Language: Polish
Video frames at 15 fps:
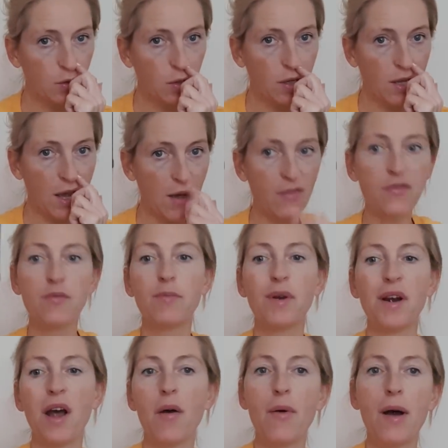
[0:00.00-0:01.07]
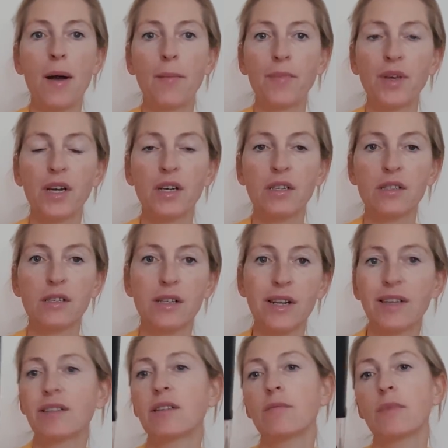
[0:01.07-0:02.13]
który ja wybrałam e, z
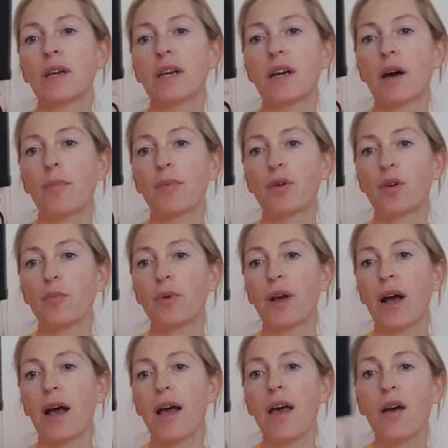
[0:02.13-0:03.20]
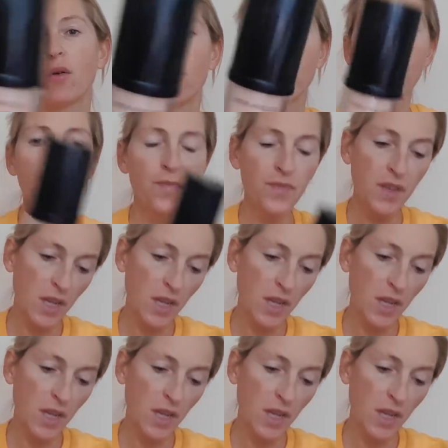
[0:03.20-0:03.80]
ladymakeup.eu.